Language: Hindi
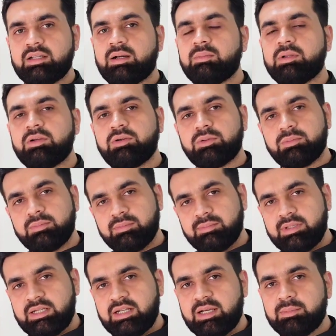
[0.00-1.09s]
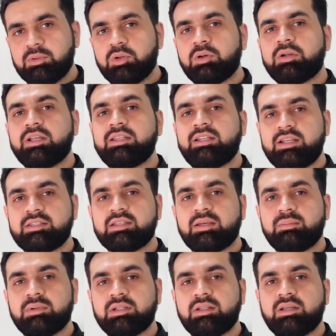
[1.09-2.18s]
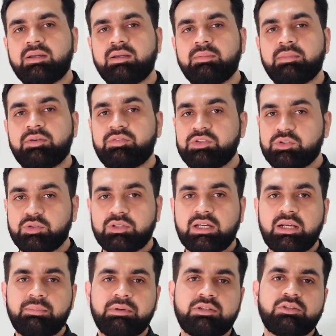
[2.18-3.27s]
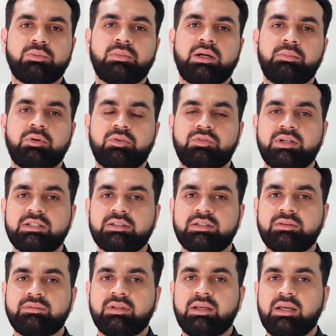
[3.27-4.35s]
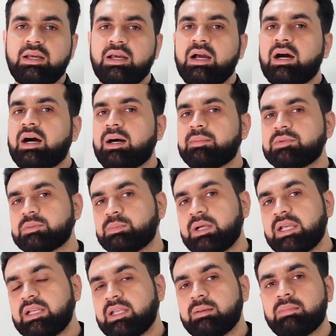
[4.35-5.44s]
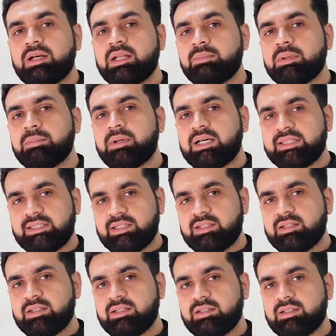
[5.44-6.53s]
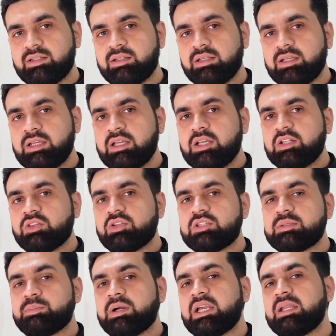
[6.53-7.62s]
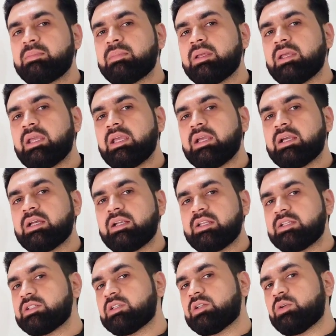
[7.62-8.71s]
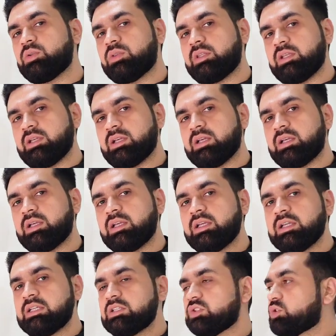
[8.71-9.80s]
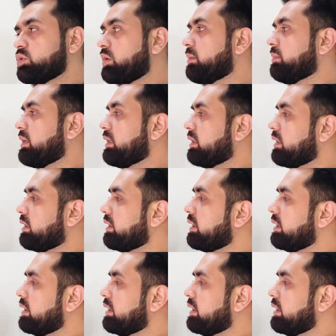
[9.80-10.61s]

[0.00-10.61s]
अल्लाम मेरा नाम डॉक्टर इदरीस अहमद है मैं फ़िज़ियोथेरेपिस्ट हूँ बाय प्रोफेशन हम स्पाइन के बारे में बात कर रहे थे तो स्पाइन में एक कंडीशन होती है जो हमारा